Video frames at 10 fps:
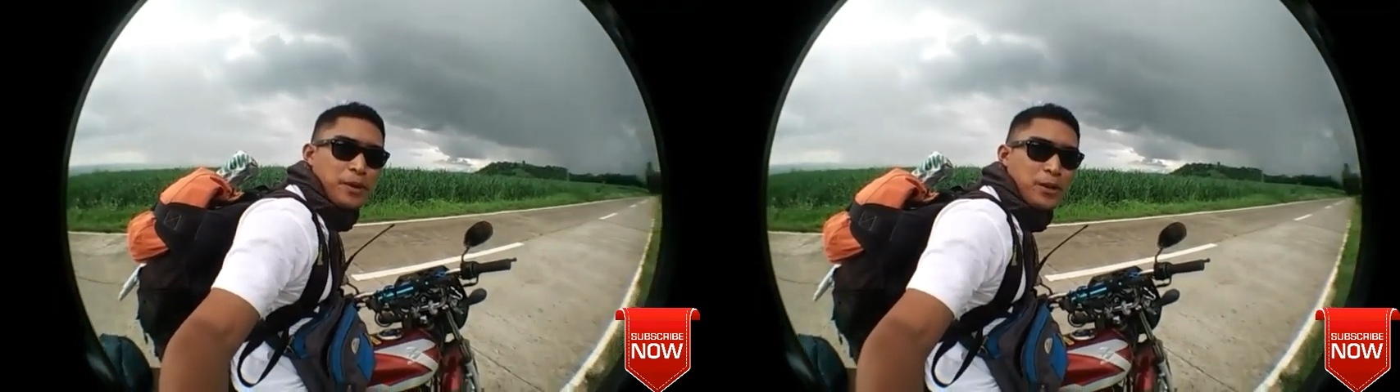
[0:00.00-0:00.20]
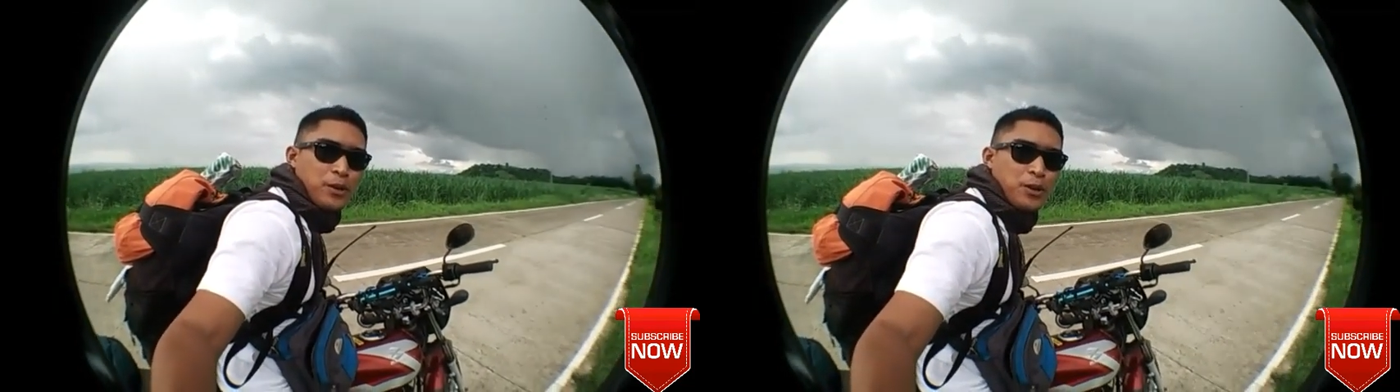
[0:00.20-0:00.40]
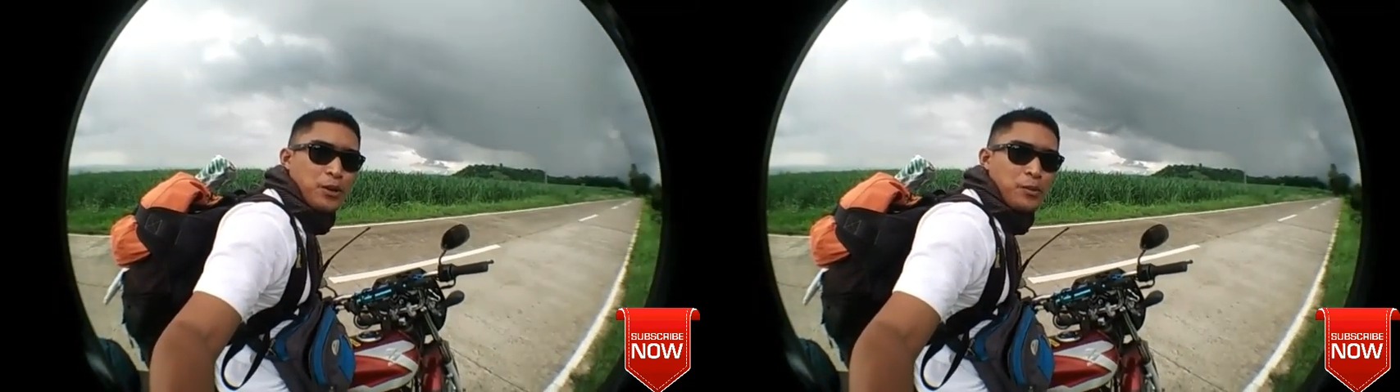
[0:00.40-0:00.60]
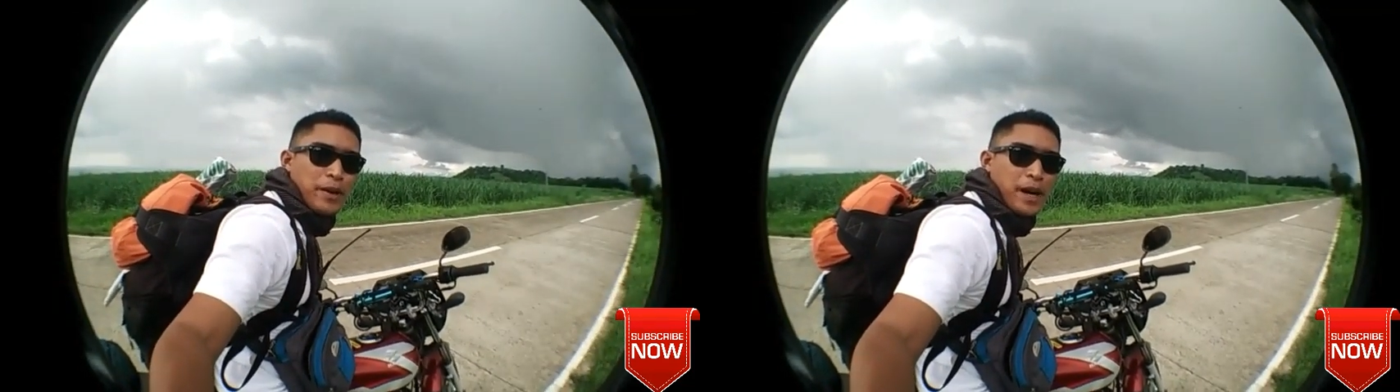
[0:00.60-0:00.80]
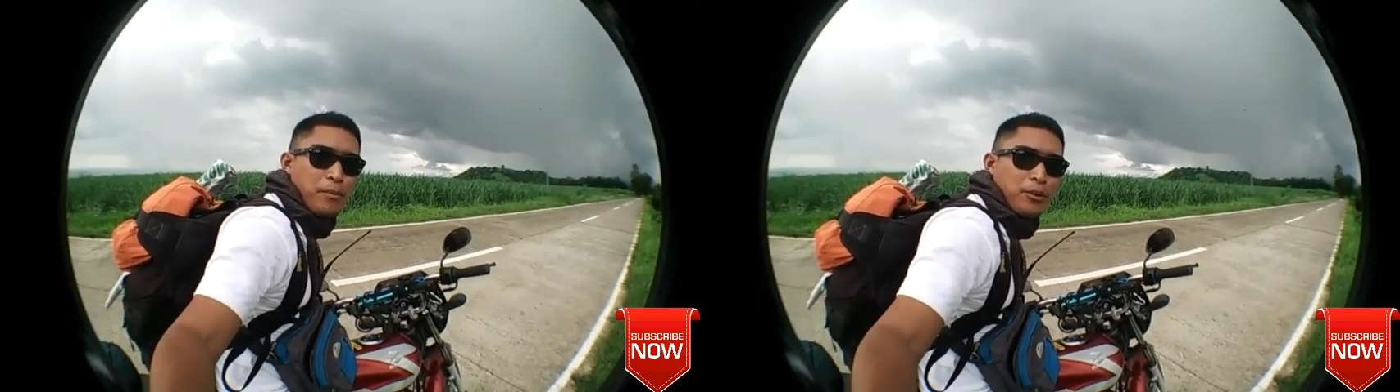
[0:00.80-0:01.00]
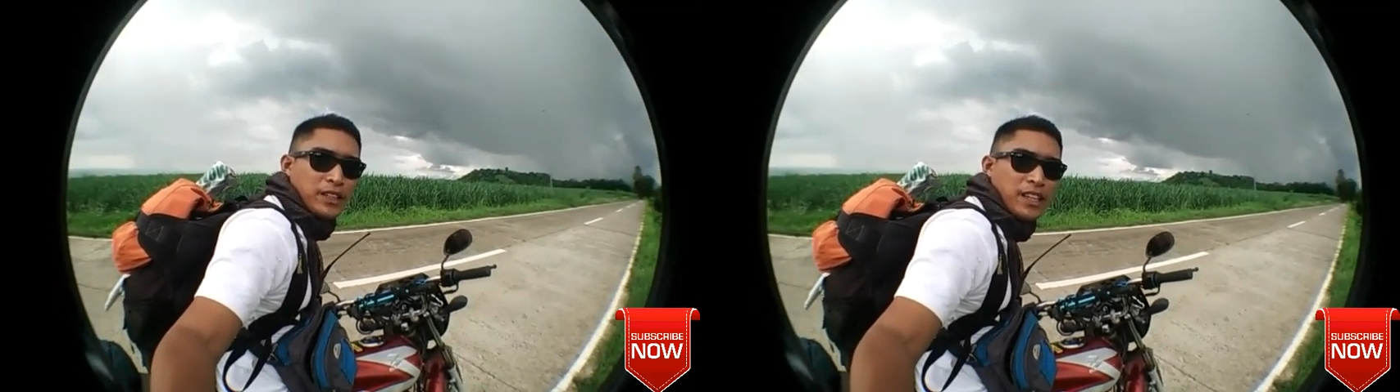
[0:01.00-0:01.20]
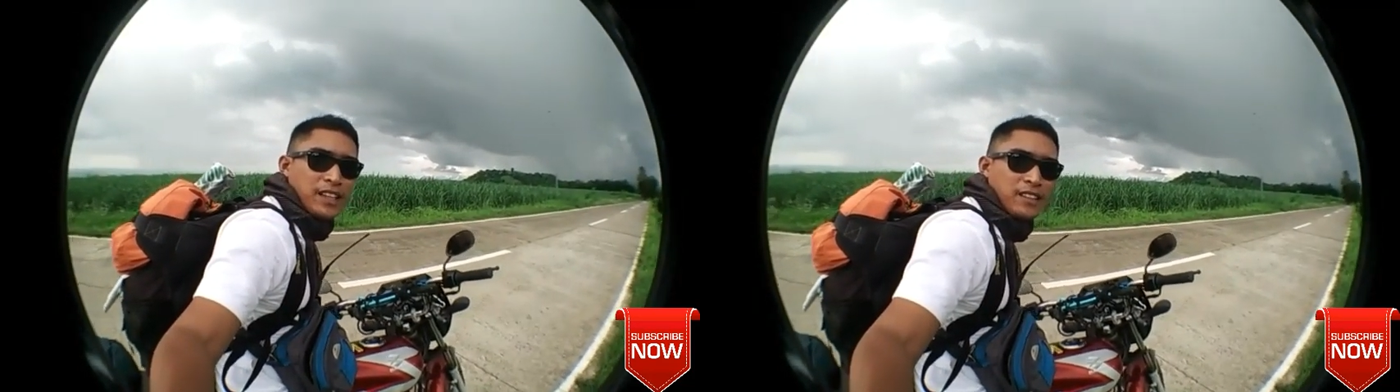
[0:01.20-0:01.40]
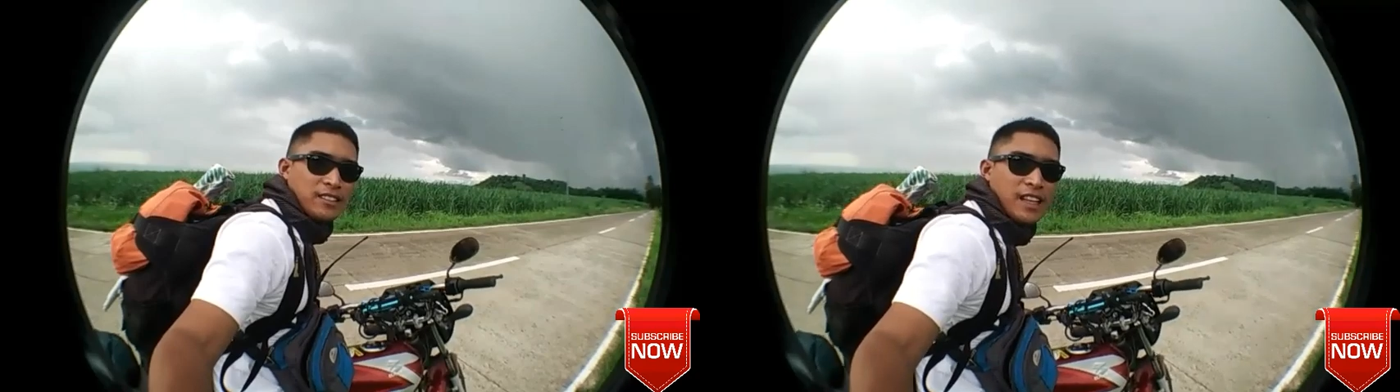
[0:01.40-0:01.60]
Pero may kapote
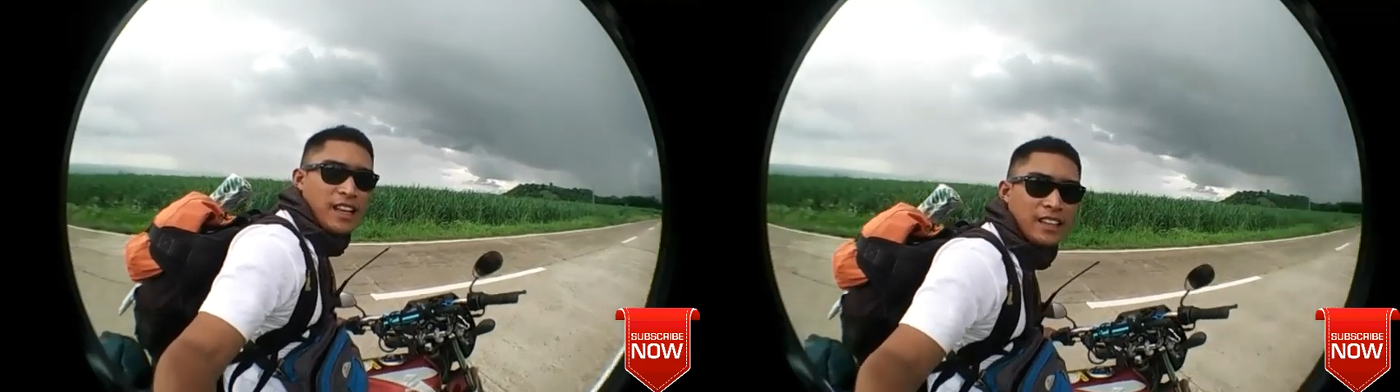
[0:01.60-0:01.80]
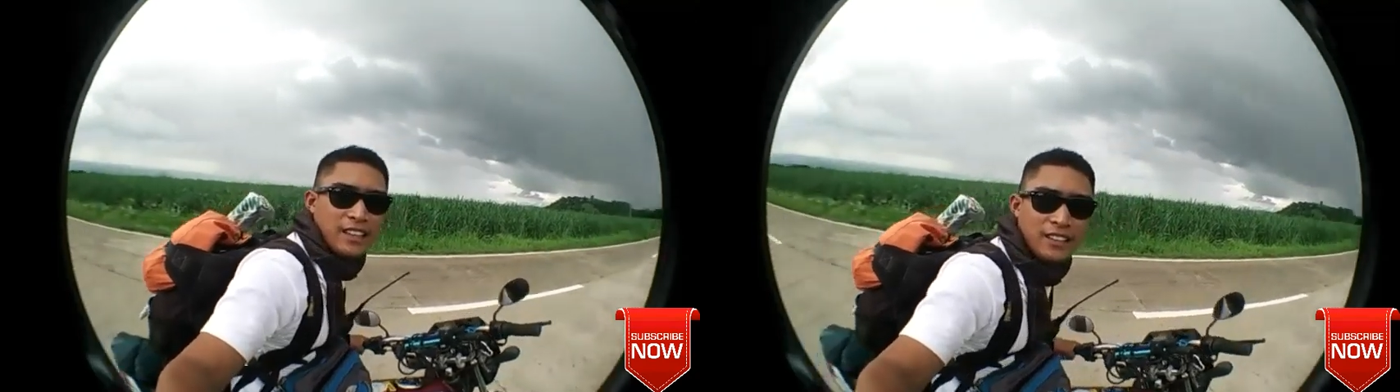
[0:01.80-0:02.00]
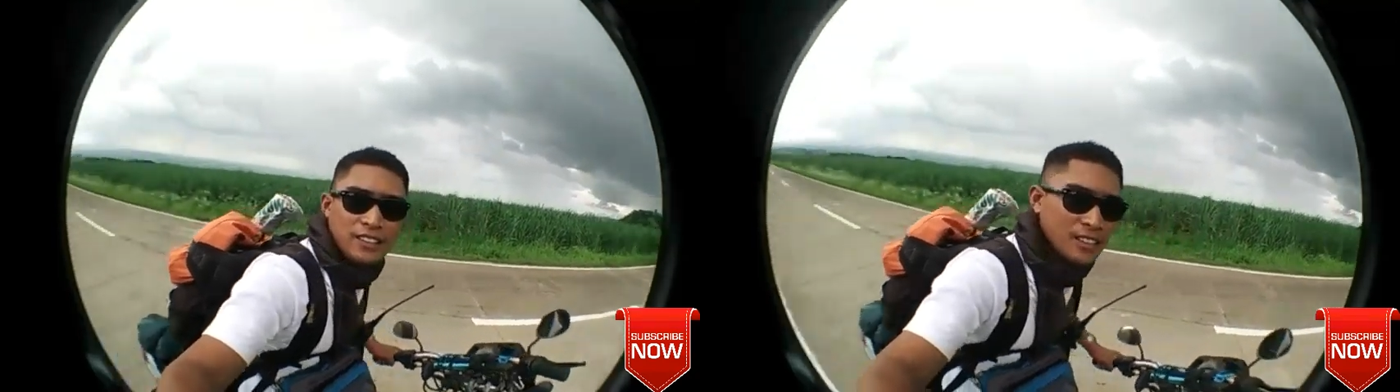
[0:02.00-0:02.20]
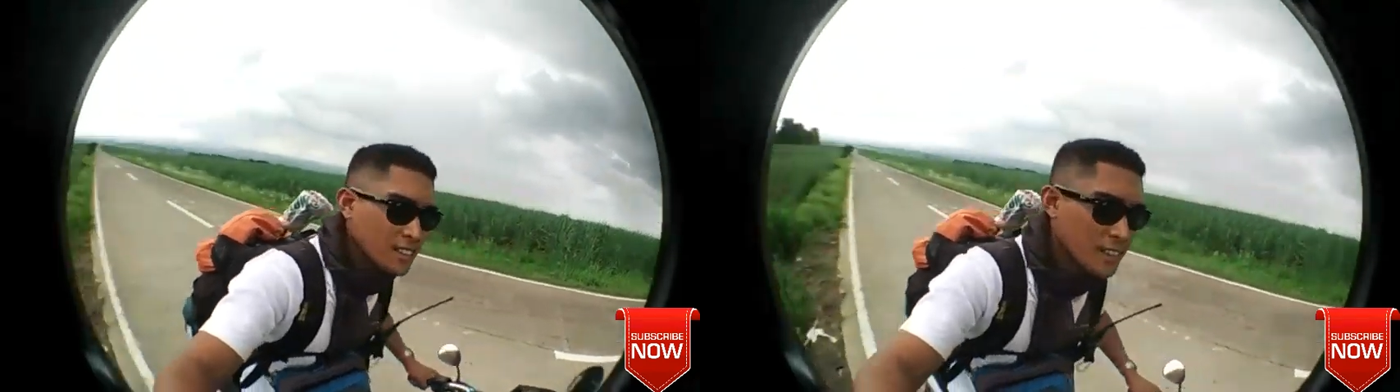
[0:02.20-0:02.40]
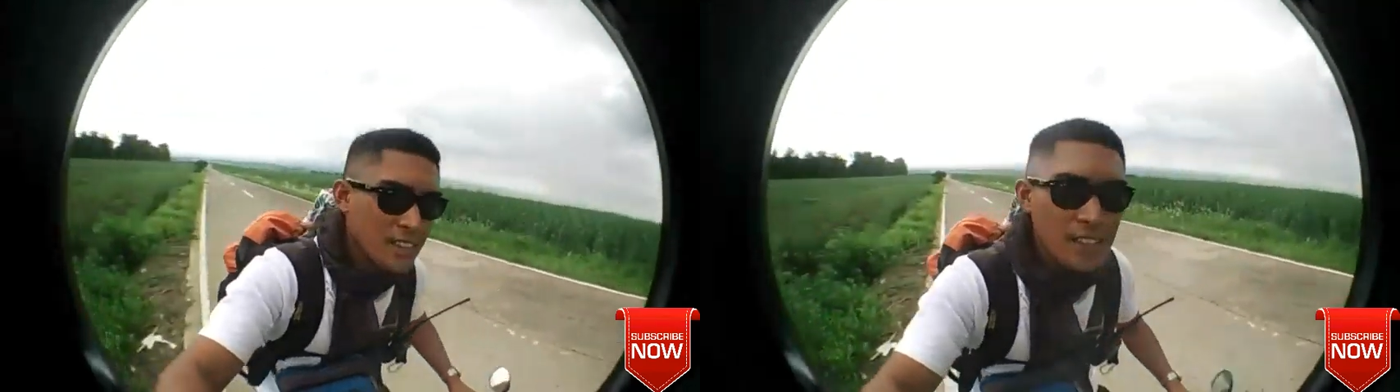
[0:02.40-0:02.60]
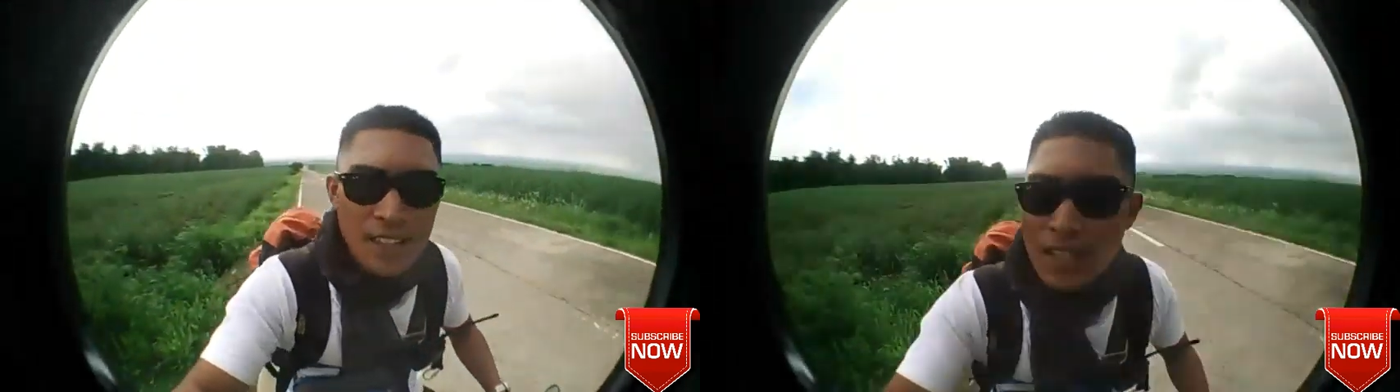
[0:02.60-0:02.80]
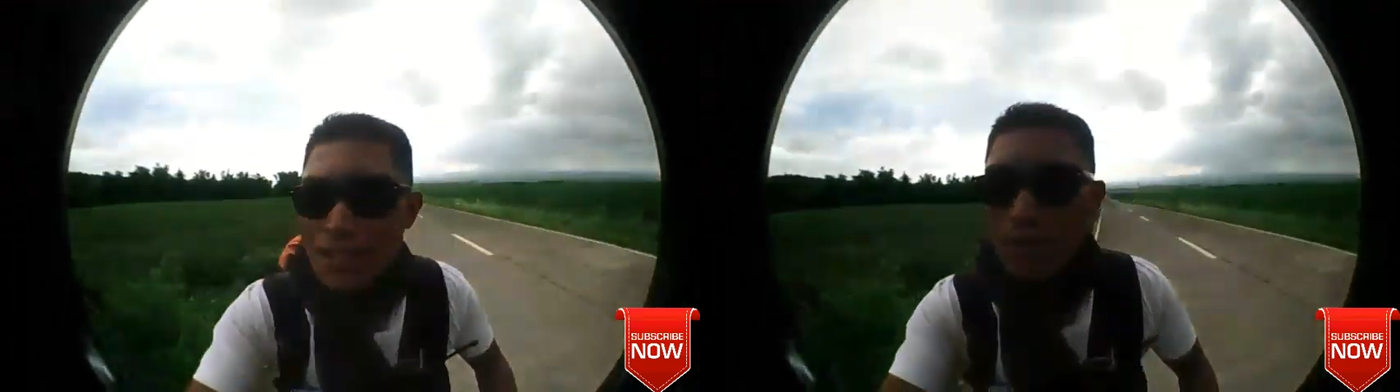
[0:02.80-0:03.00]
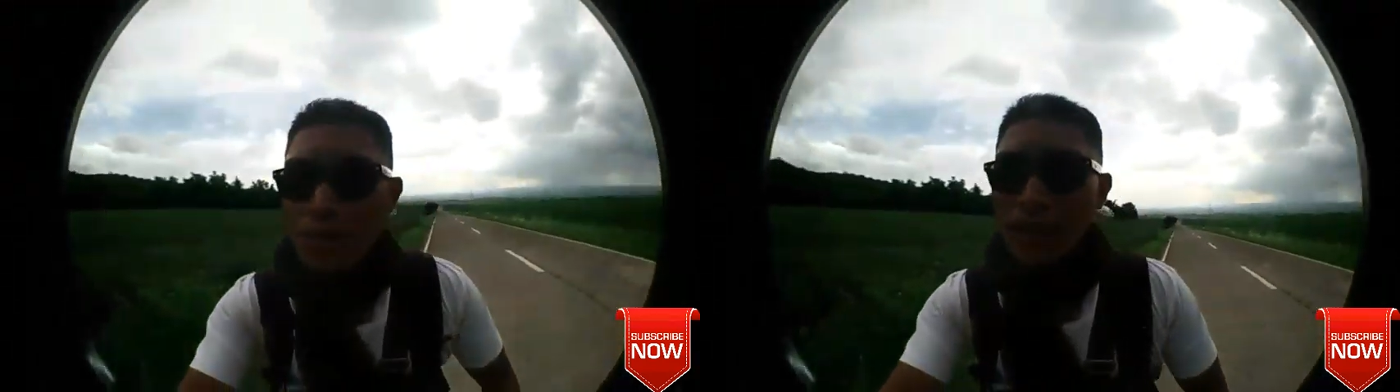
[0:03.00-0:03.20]
rin akong dala dito.
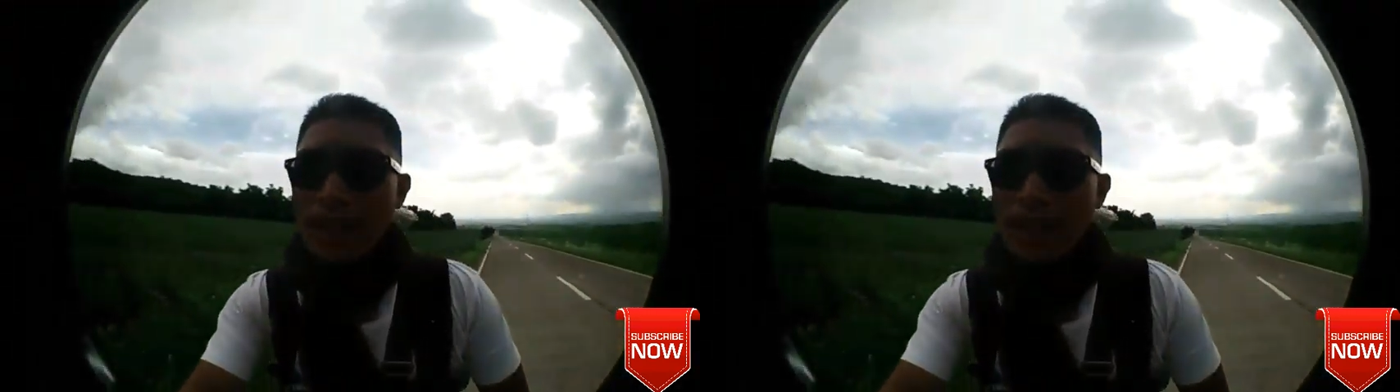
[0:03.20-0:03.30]
So